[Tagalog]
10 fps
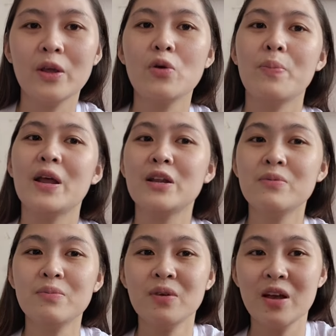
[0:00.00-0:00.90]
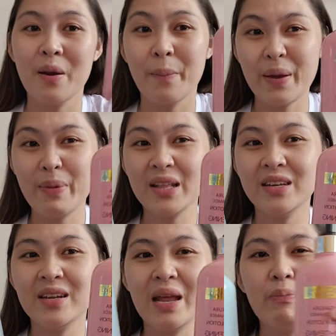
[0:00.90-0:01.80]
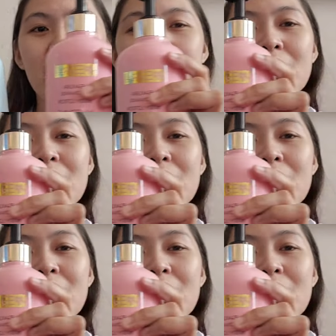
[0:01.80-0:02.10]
Pero parang 500 ml.